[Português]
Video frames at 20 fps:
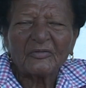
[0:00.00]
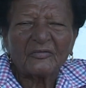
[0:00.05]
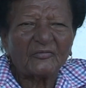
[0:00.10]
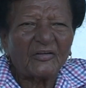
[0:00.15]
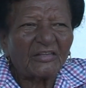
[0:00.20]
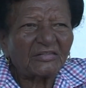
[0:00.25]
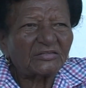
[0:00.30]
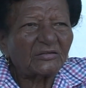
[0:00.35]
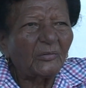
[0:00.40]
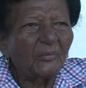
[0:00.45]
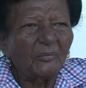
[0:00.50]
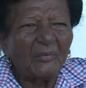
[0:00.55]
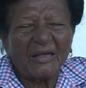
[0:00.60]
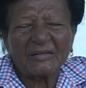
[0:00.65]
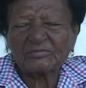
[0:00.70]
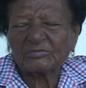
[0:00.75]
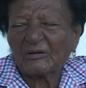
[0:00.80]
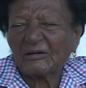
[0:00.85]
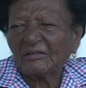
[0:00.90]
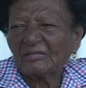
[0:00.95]
Fazia o um
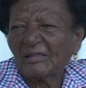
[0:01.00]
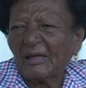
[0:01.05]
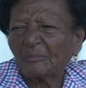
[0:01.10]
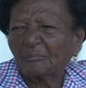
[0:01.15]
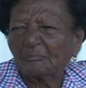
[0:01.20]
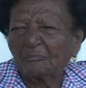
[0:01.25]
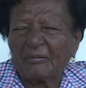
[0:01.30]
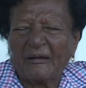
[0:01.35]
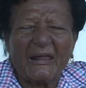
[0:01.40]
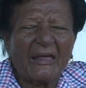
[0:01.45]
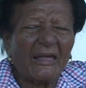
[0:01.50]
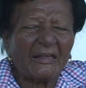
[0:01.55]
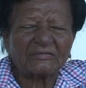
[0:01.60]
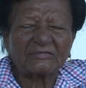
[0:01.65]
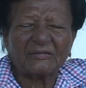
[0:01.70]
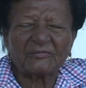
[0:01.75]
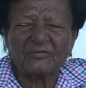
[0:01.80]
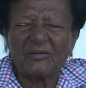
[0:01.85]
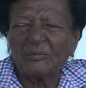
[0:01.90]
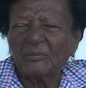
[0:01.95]
mastro aqui na
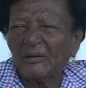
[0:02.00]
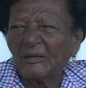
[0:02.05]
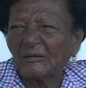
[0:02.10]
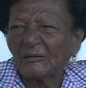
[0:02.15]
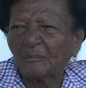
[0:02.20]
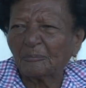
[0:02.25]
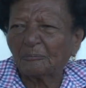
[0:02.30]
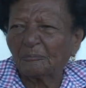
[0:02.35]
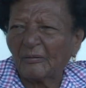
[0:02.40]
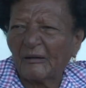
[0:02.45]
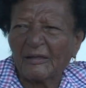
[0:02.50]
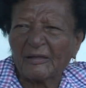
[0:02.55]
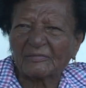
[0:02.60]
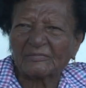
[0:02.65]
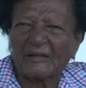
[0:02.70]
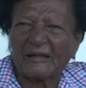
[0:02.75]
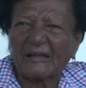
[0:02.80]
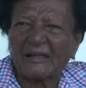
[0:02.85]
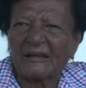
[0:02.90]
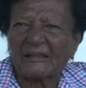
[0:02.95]
praça, vermelho e
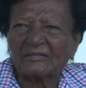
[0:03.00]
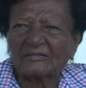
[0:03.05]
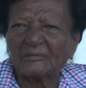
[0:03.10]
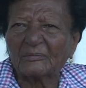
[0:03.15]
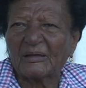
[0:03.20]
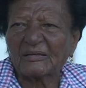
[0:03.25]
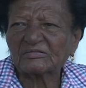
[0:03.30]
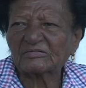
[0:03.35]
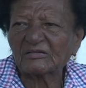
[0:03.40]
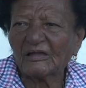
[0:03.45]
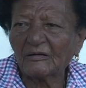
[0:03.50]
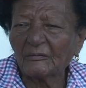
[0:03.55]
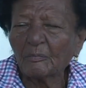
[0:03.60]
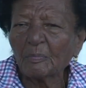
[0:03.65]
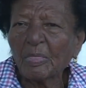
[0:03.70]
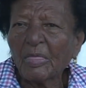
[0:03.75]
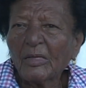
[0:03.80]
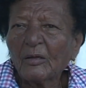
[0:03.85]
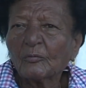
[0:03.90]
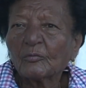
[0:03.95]
preto, aquela animação.
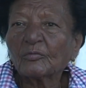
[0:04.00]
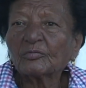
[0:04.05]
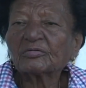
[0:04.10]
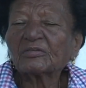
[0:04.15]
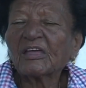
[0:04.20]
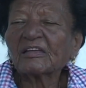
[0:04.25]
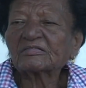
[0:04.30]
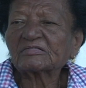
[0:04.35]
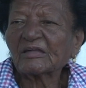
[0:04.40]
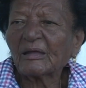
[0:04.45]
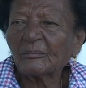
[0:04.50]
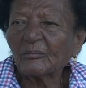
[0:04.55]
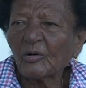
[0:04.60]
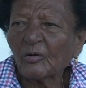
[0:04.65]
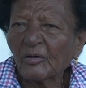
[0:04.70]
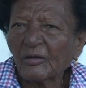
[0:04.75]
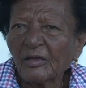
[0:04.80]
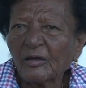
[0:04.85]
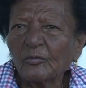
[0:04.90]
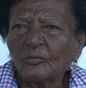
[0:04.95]
Um dia até
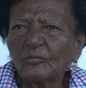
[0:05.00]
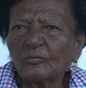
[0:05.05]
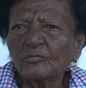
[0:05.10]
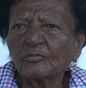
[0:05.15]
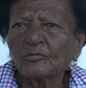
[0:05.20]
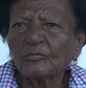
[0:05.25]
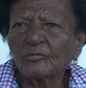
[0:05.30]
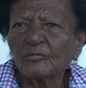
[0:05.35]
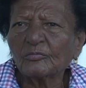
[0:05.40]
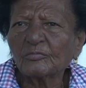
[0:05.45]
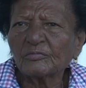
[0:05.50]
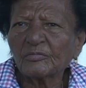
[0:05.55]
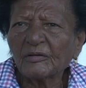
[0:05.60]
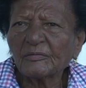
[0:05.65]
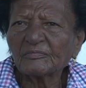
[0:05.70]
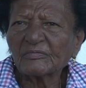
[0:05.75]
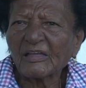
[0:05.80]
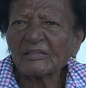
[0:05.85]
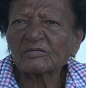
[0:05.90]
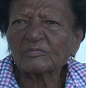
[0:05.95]
morreu, um,
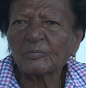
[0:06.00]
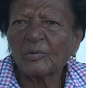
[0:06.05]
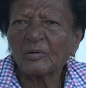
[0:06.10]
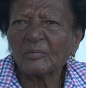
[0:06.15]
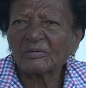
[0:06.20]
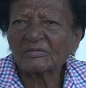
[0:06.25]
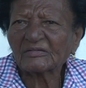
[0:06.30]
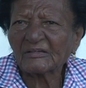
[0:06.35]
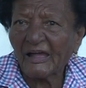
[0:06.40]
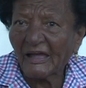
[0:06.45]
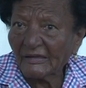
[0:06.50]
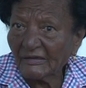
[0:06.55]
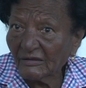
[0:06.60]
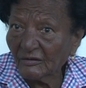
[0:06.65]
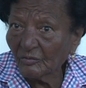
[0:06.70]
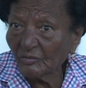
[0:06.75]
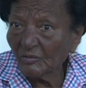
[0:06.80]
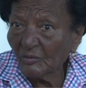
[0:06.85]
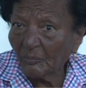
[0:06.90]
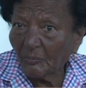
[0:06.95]
um nas bombas
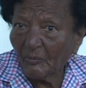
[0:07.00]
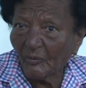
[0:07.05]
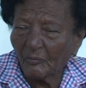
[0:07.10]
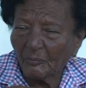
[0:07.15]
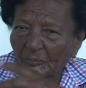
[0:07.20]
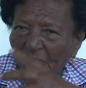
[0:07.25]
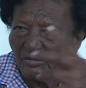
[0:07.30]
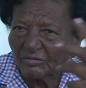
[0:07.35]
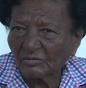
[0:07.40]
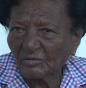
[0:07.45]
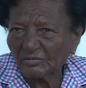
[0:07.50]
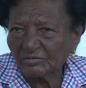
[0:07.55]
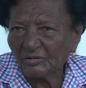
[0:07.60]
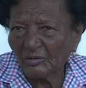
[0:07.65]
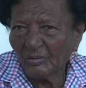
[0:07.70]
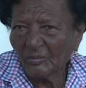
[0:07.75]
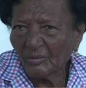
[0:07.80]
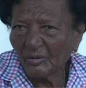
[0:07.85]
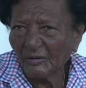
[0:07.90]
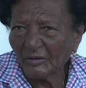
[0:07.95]
caiu e o povo
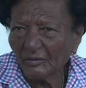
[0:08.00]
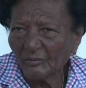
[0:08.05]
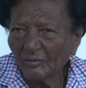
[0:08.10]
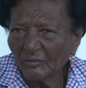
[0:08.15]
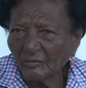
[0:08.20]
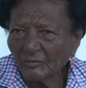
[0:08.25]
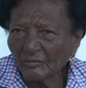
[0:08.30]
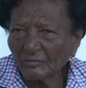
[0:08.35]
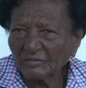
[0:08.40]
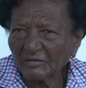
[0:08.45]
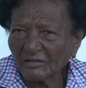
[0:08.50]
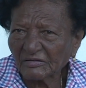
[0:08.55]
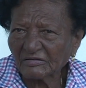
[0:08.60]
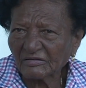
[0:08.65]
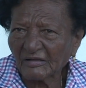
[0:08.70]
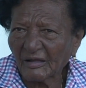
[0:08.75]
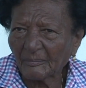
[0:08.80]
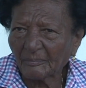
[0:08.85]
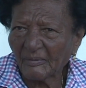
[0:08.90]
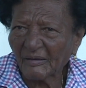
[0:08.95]
pisoteou, morreu. Um
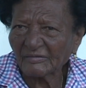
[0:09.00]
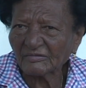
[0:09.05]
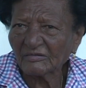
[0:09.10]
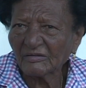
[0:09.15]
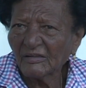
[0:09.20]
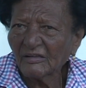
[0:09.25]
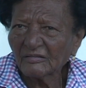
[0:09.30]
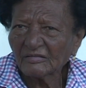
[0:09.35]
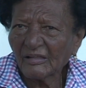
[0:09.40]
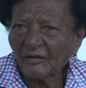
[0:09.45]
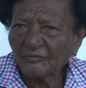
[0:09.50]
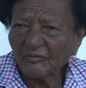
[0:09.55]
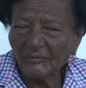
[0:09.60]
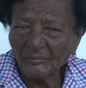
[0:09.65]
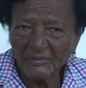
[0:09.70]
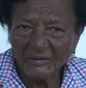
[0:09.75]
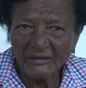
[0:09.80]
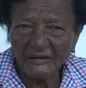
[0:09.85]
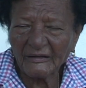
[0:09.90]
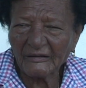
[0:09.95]
desses rapazes da
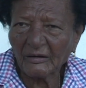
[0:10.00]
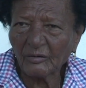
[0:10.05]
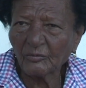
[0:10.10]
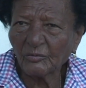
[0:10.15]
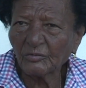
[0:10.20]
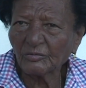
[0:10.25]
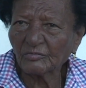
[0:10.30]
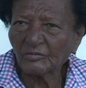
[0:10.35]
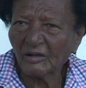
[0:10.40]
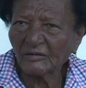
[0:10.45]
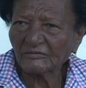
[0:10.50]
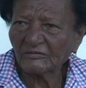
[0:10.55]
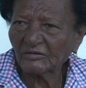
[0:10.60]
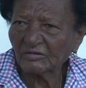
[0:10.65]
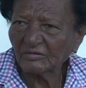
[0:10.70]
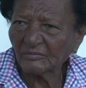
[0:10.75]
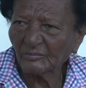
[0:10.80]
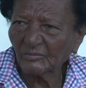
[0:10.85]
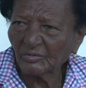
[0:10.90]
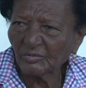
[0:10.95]
família Araújo, uma
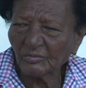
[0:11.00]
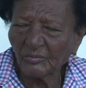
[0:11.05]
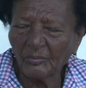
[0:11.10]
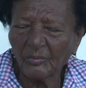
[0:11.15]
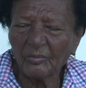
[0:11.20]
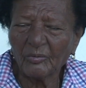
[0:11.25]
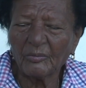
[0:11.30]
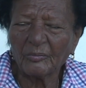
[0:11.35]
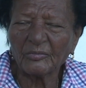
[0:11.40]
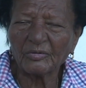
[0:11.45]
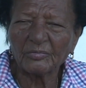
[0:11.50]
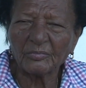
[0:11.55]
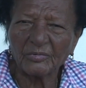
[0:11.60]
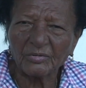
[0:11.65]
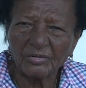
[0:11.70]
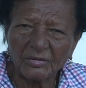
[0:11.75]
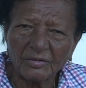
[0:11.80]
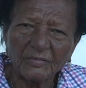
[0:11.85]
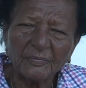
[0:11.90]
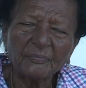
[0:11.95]
gente muito boa, muito
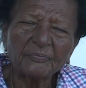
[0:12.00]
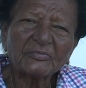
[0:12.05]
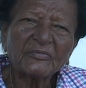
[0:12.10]
bonita.